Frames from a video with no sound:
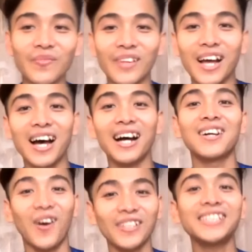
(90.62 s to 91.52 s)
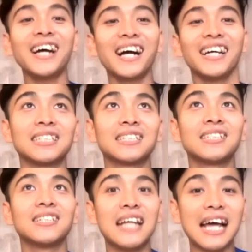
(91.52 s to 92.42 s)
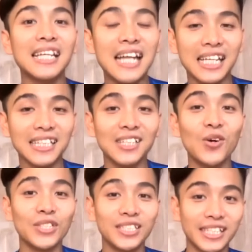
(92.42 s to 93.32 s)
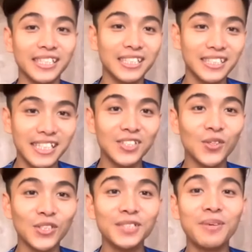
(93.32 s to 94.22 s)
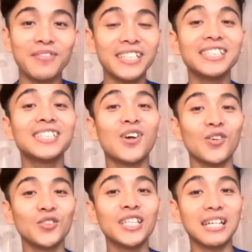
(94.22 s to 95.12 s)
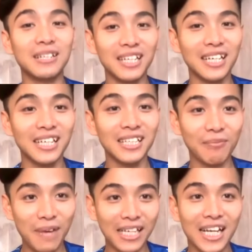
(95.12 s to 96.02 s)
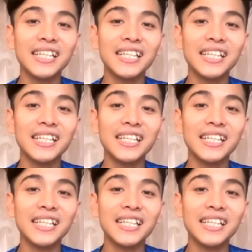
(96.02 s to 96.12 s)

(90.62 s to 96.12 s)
À, có chứ ạ. À. Cường đã liên lạc từ hồi dịch, dịch rồi nhưng mà vẫn chưa có duyên gặp à, gặp mặt.